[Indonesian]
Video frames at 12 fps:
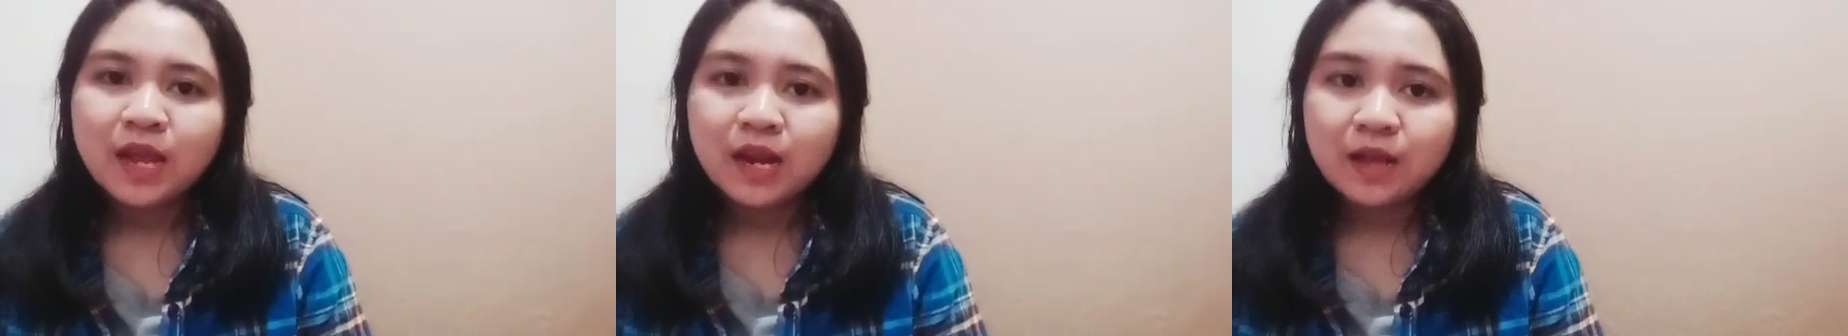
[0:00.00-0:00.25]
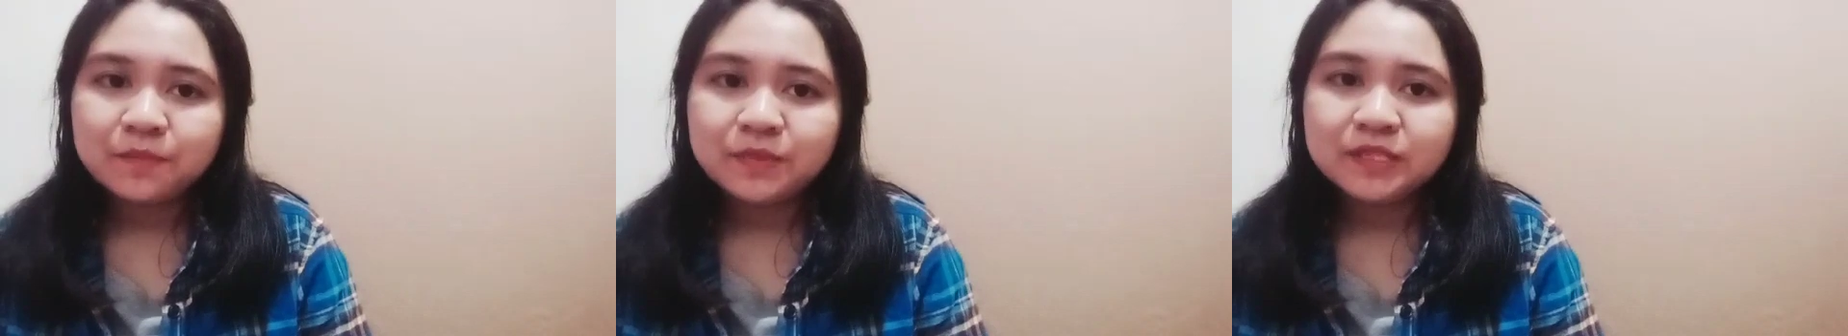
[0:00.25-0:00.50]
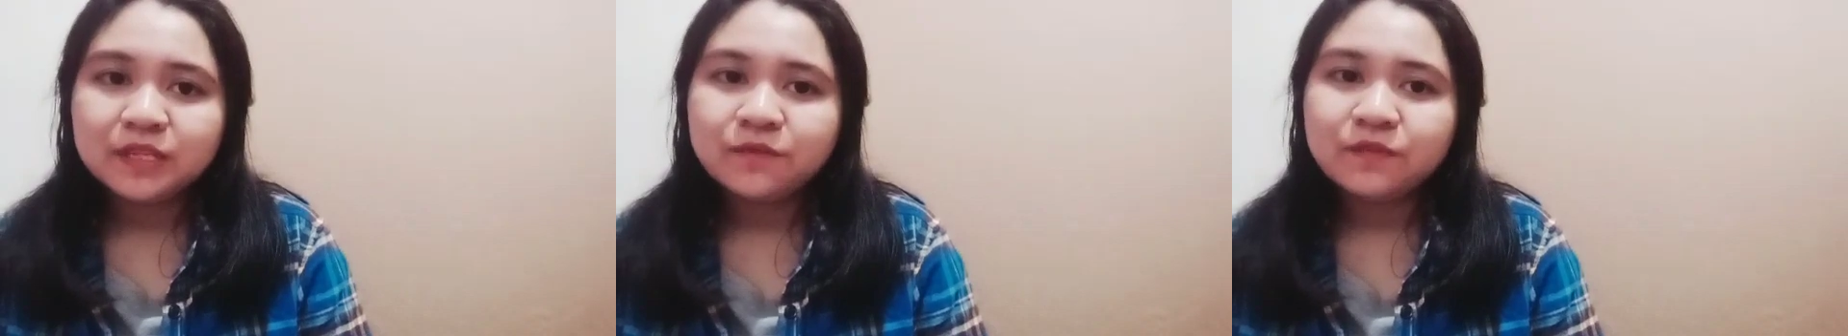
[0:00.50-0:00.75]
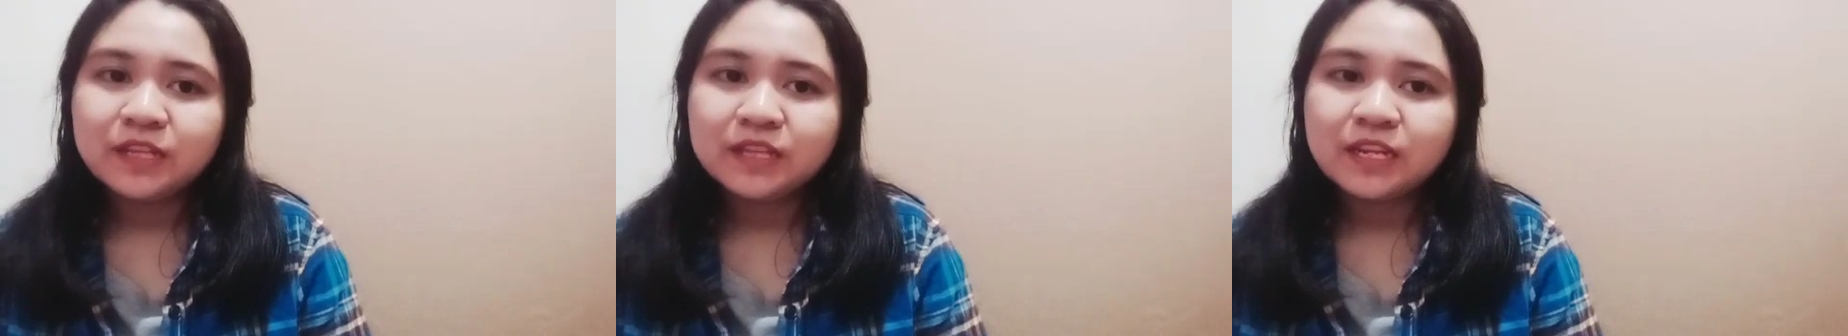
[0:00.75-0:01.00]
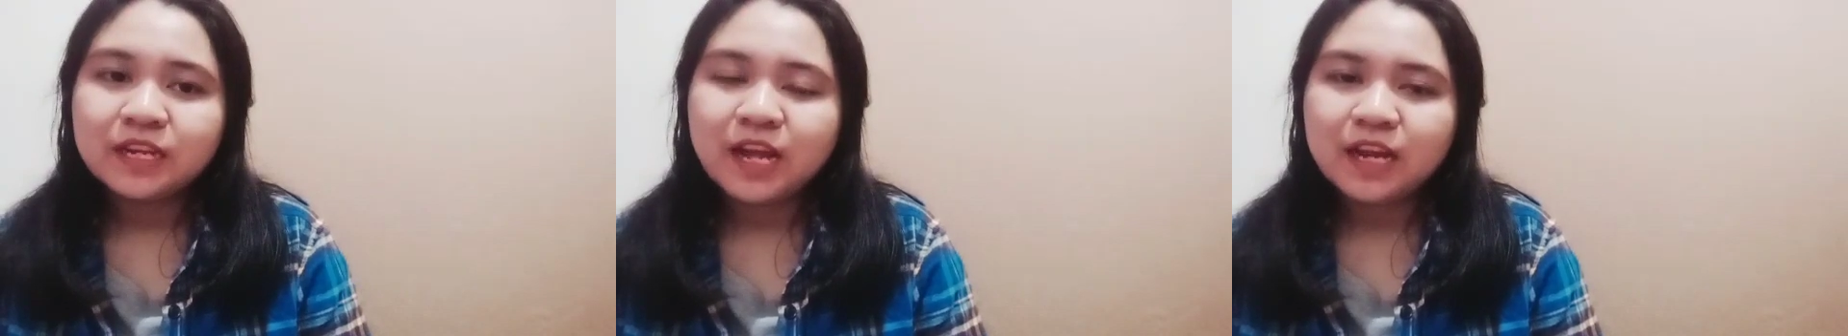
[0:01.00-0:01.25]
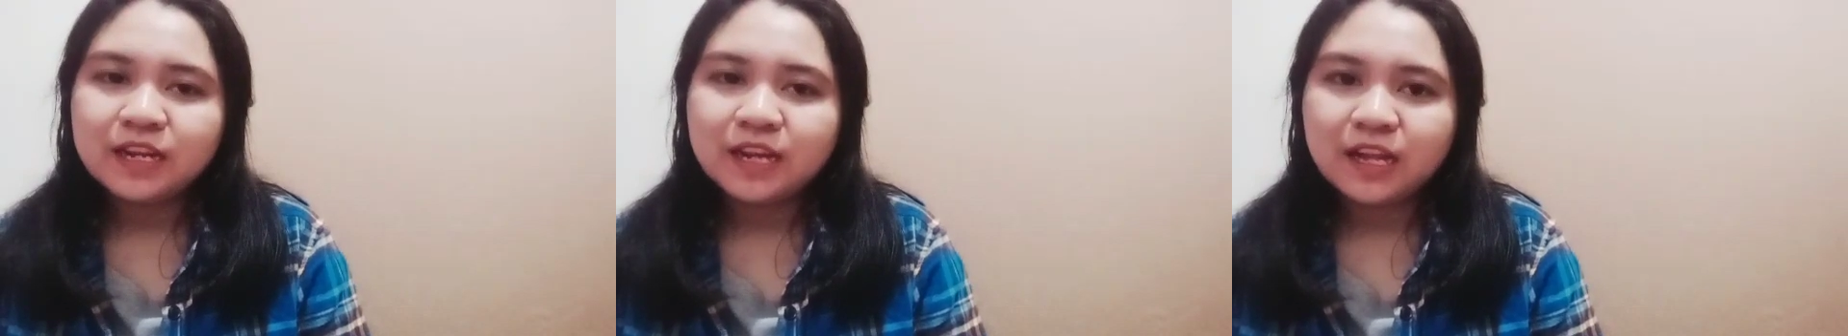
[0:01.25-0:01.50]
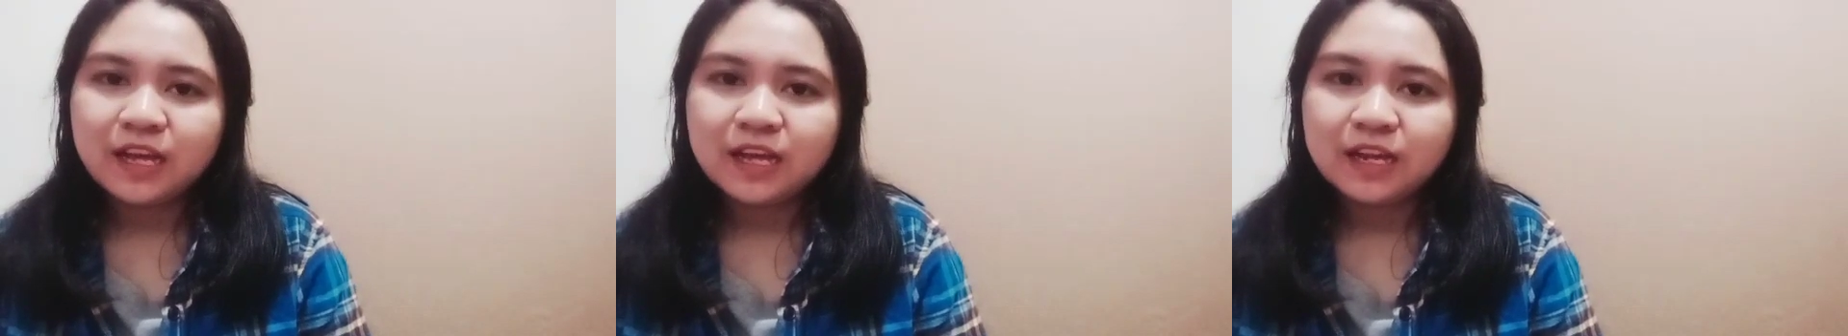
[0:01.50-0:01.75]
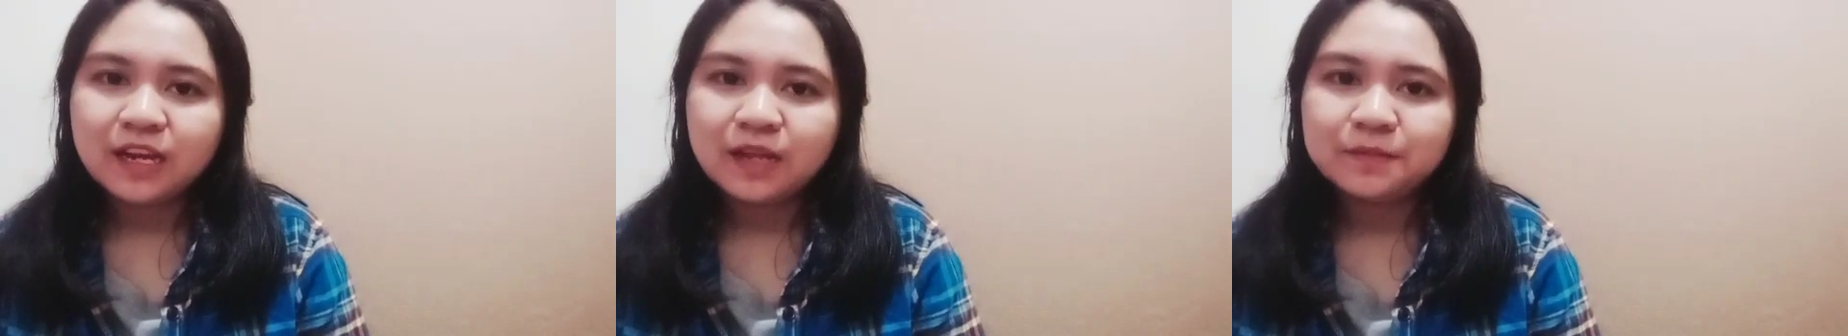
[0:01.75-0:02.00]
Lapisan filter adalah
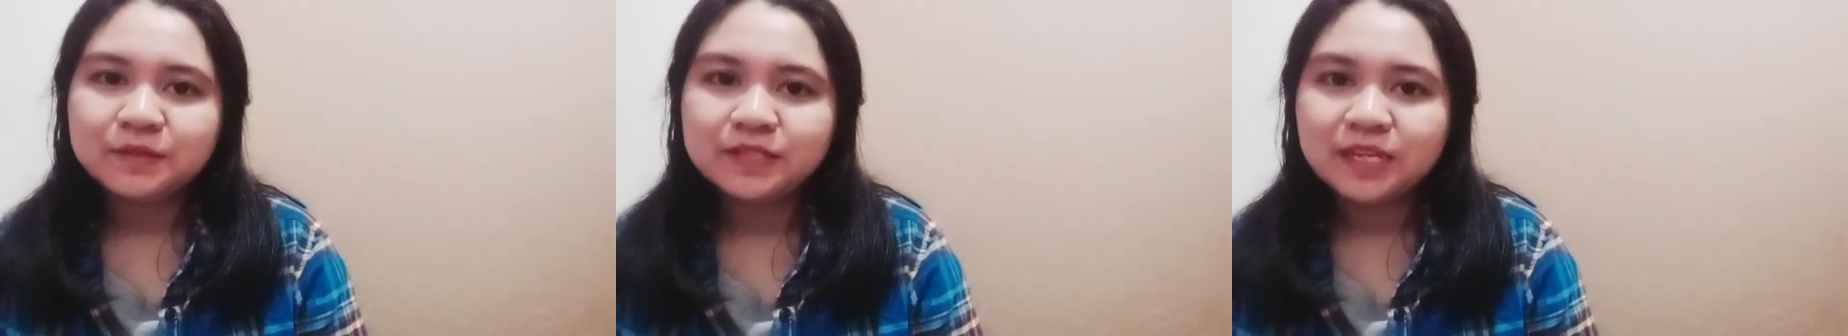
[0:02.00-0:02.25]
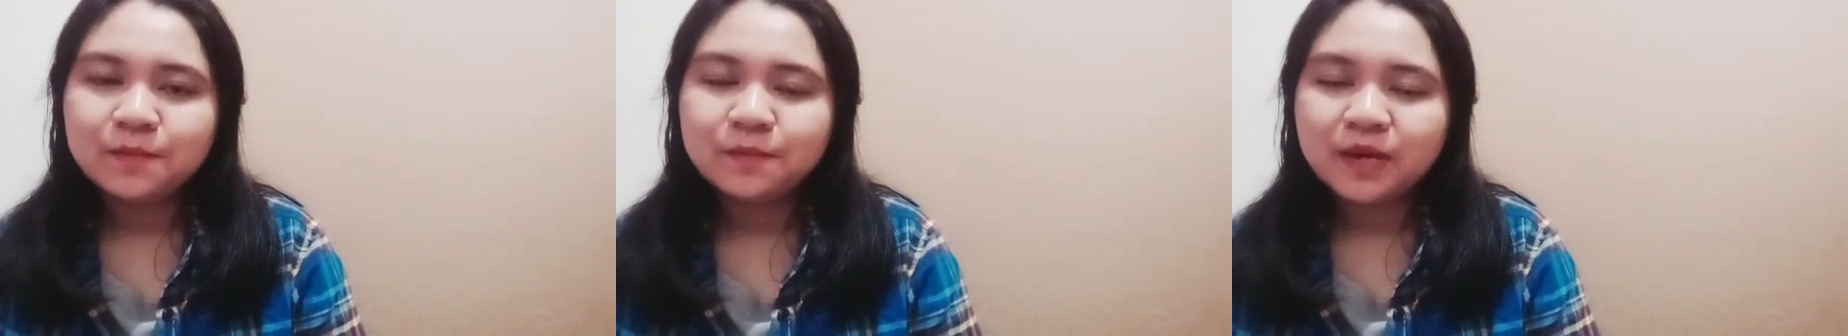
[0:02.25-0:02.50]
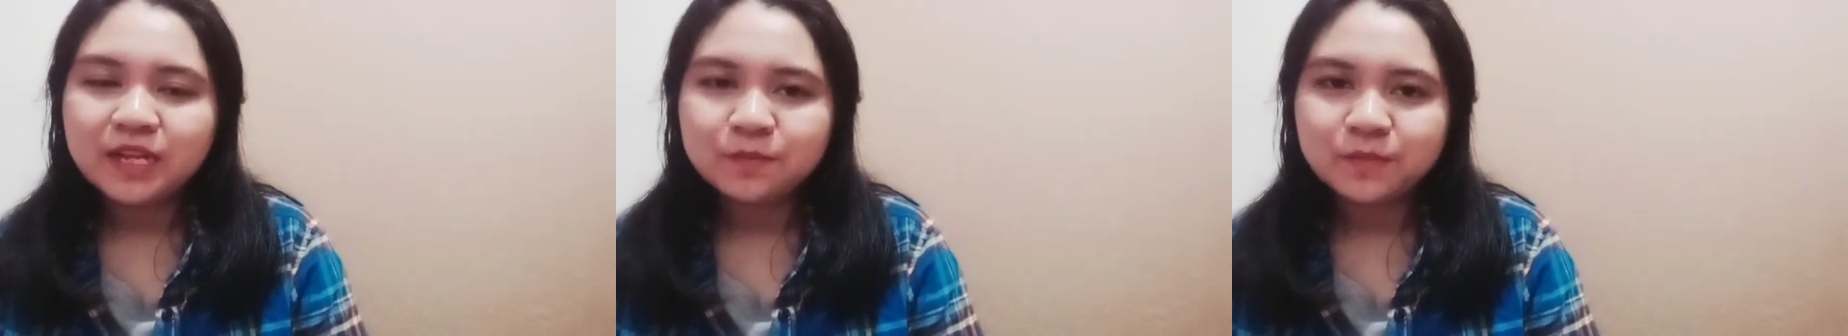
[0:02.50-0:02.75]
lapisan yang paling